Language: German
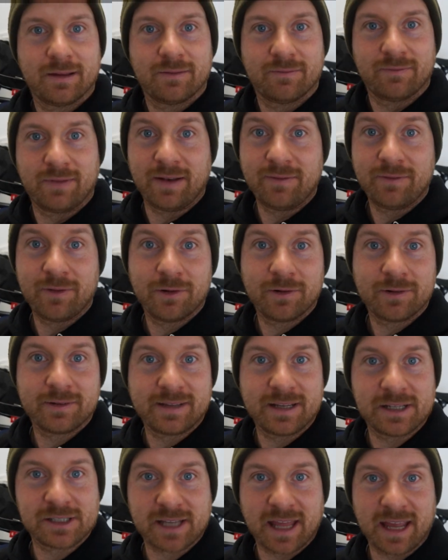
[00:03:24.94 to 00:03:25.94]
Wenn wir uns
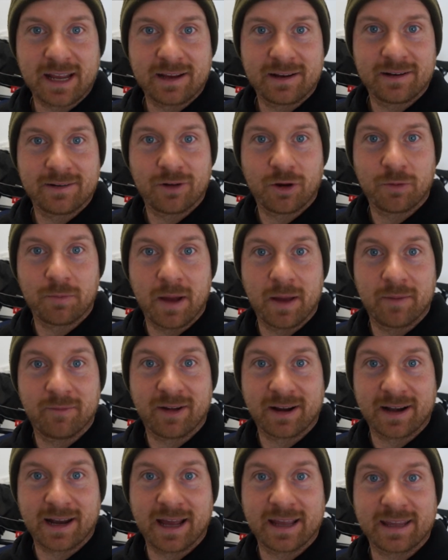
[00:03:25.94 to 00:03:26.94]
die Strecken nochmal im
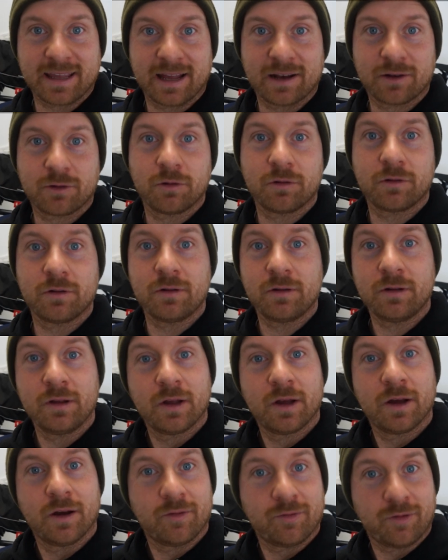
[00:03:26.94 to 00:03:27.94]
Vergleich angucken,
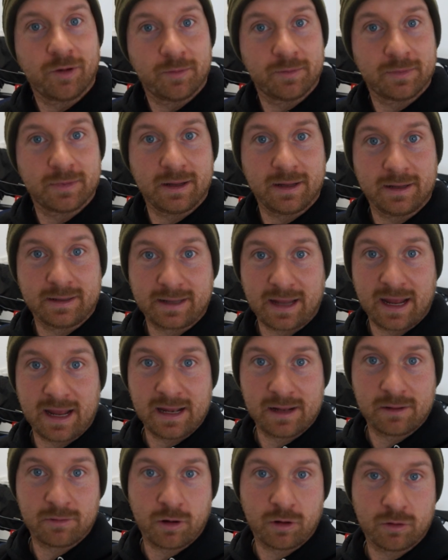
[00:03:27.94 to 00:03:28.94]
vom
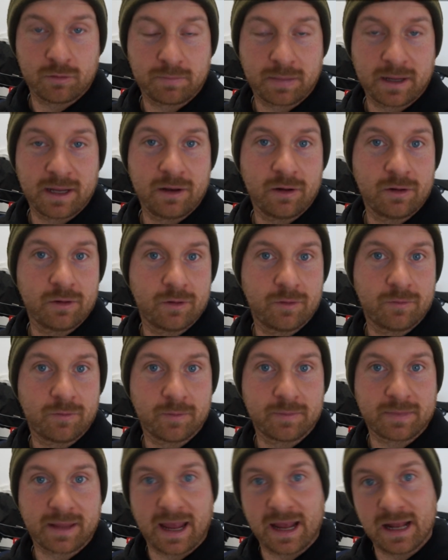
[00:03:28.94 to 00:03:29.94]
Trail Grand Brilon und
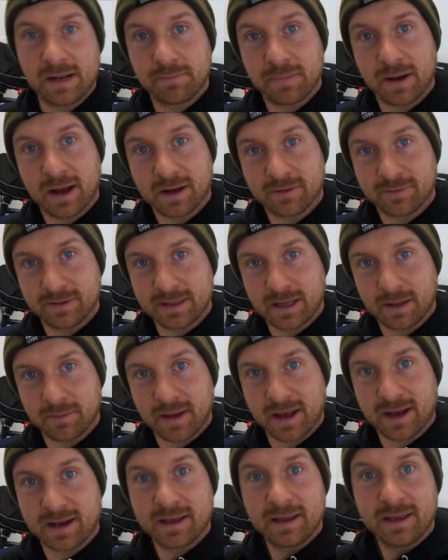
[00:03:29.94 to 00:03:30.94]
vom Trailpark
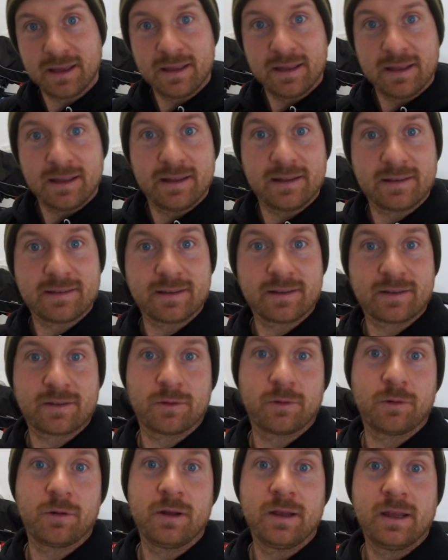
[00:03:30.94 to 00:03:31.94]
Winterberg ist es
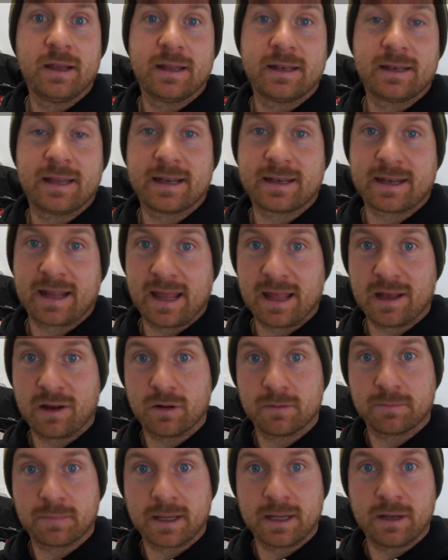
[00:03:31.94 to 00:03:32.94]
so, der Trail
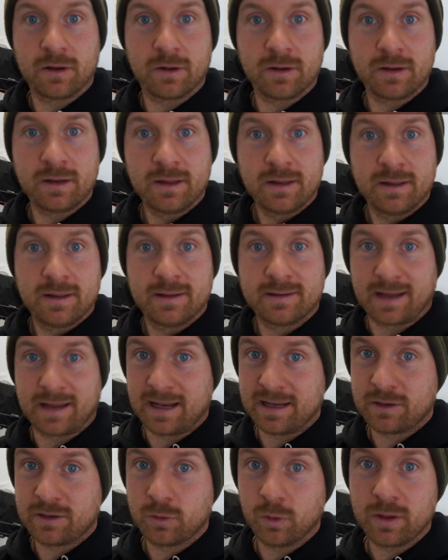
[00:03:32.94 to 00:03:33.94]
Grand Brilon ist
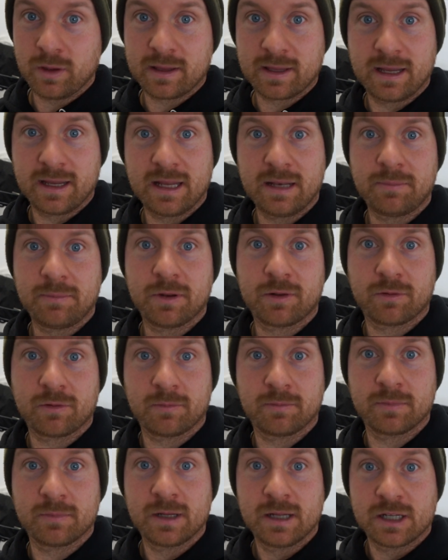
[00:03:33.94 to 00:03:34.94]
eigentlich durchgehend mit so
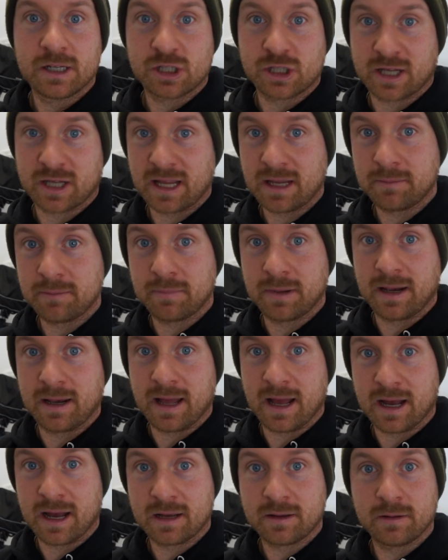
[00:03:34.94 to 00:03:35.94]
einem
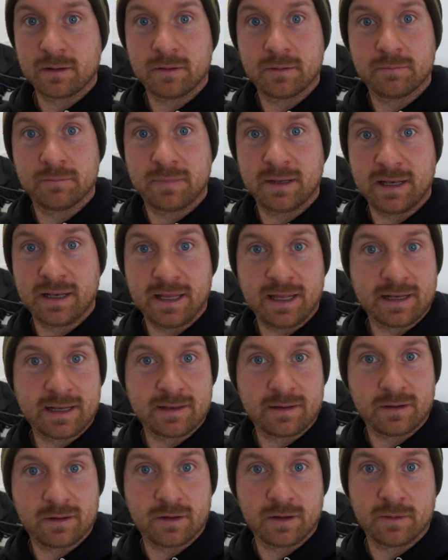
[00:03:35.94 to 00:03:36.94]
Streckenbelag
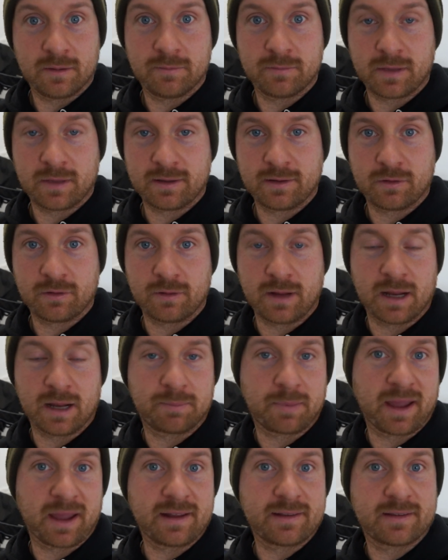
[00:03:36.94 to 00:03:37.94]
belegt. Ähm, das ist so eine Art
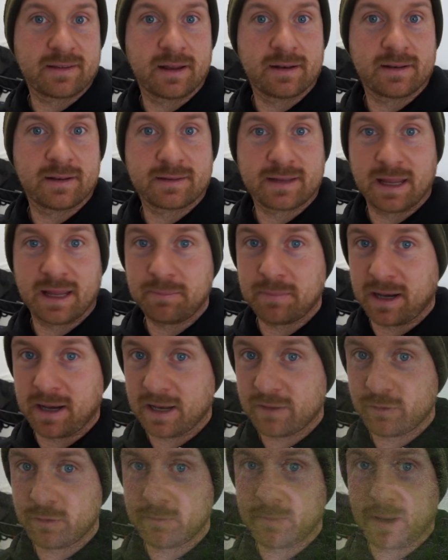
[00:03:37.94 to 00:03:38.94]
Brechsand, das kennt man eigentlich von